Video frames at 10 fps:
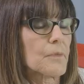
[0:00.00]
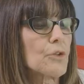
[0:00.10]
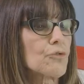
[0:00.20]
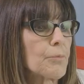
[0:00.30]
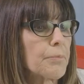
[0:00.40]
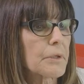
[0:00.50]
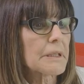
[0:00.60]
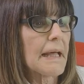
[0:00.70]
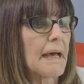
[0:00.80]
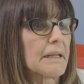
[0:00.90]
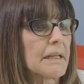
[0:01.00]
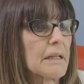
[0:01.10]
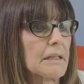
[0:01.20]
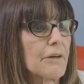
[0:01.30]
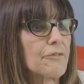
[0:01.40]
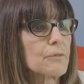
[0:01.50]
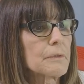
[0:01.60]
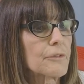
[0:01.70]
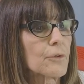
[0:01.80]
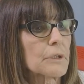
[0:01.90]
di supportare la
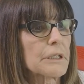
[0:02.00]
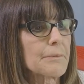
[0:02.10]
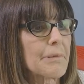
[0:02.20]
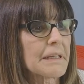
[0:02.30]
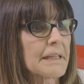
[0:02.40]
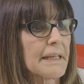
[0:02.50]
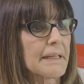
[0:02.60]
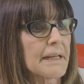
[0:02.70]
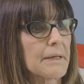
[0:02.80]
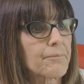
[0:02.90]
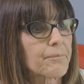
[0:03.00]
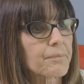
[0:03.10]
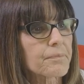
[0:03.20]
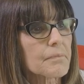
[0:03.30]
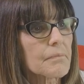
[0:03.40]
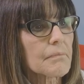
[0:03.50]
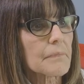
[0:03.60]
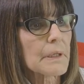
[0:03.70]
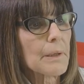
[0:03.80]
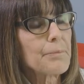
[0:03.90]
funzione di barriera
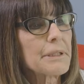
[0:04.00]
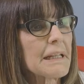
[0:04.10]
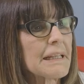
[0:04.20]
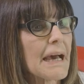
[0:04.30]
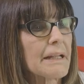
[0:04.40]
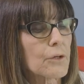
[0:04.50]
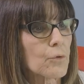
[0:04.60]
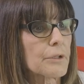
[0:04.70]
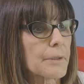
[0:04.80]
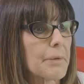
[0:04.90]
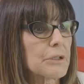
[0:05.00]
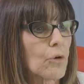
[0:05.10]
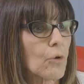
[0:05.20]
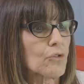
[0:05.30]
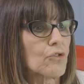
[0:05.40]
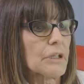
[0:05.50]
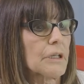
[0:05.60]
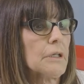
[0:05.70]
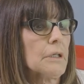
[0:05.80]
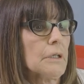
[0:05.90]
epiteliare contro i
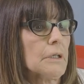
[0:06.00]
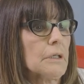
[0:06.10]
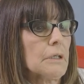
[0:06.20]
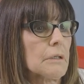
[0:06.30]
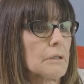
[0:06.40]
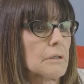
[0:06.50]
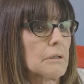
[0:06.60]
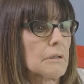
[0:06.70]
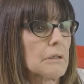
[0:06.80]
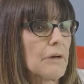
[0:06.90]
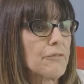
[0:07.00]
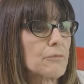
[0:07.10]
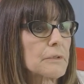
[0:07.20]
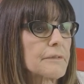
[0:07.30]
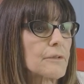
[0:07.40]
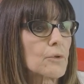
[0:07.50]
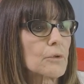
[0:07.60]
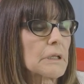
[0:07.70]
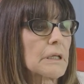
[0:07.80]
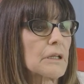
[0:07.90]
patogeni, eh, la
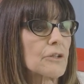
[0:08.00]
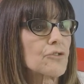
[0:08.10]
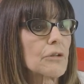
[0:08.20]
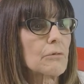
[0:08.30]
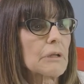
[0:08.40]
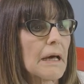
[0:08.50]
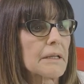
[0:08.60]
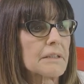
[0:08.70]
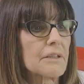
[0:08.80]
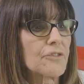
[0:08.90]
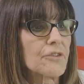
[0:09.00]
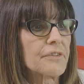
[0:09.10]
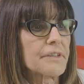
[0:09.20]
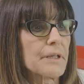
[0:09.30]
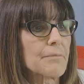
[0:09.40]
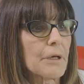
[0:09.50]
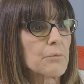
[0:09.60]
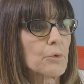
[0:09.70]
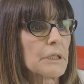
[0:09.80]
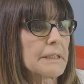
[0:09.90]
funzione cellulare del sistema
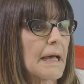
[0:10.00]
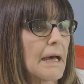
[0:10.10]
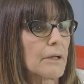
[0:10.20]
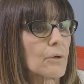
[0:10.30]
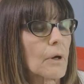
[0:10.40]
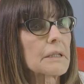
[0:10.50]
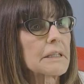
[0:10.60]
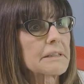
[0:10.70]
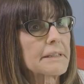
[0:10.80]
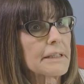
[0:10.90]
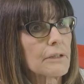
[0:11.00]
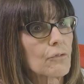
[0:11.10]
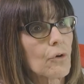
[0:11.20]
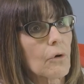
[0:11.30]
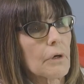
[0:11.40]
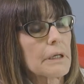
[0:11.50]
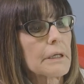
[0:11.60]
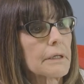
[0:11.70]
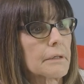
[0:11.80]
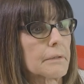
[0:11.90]
immunitario adattivo
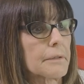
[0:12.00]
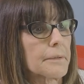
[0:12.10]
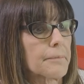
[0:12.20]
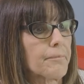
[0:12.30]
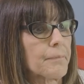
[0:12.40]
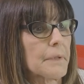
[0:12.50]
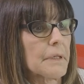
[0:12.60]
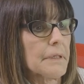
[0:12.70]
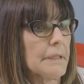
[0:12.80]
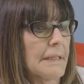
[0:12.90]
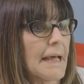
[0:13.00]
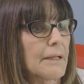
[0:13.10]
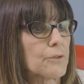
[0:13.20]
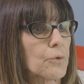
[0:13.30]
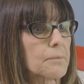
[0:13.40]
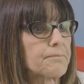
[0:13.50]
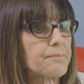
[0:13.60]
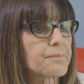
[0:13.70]
e ehm, innato